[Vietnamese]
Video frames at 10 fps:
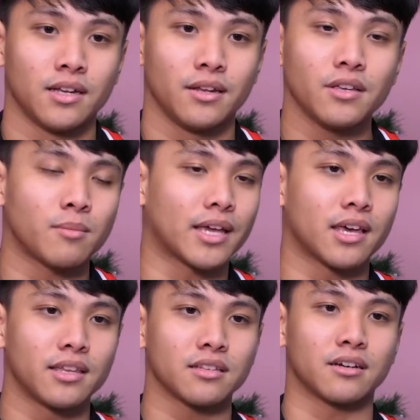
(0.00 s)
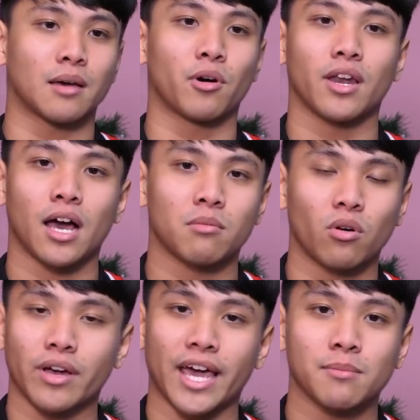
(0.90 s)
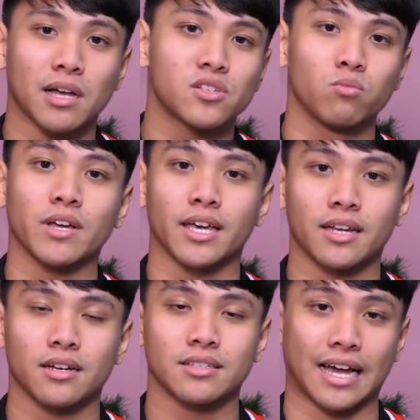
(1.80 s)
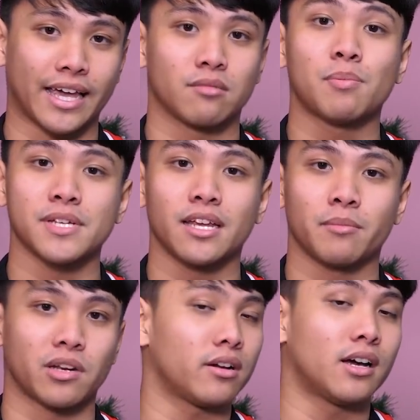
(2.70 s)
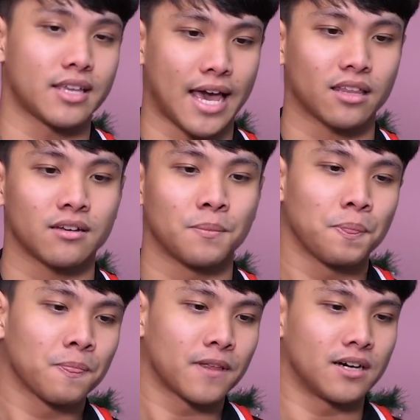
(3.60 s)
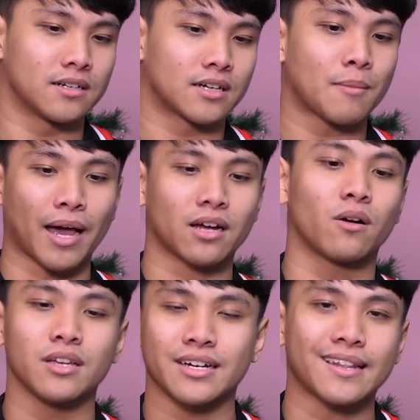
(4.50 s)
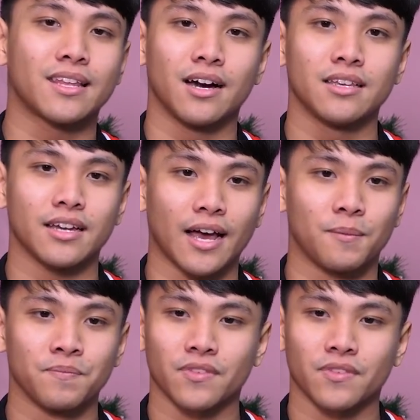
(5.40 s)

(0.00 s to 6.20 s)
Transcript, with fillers: Nếu như các bạn chơi những cái tựa game online mà đối kháng bắn súng này kia đó, chẳng hạn như PUBG đi, mình nói đơn giản thôi. Các bạn có những cách chơi như thế nào?